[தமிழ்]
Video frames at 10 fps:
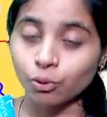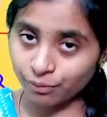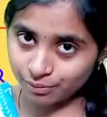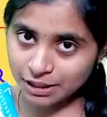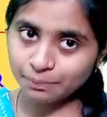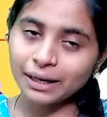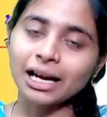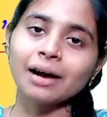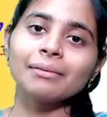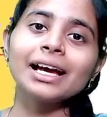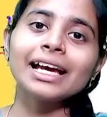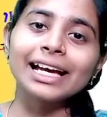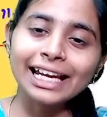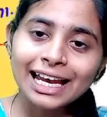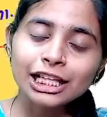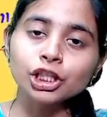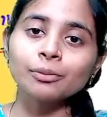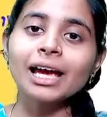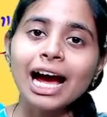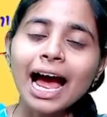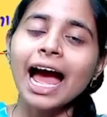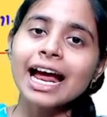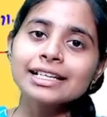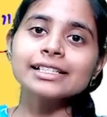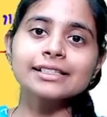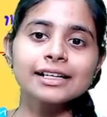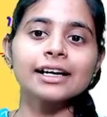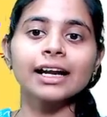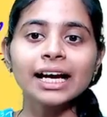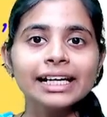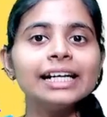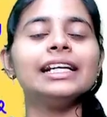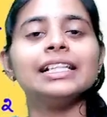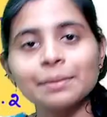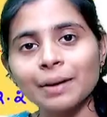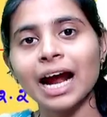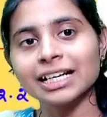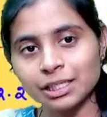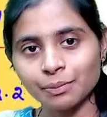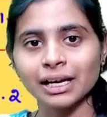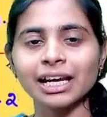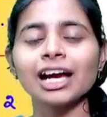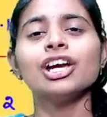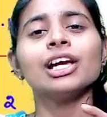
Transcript: மிஸ் பண்ணாமல் எல்லாத்தையுமே ஹேண்ட் ரிட்டர்னாக எழுதி ப்ராக்டிஸ் பண்ணுங்க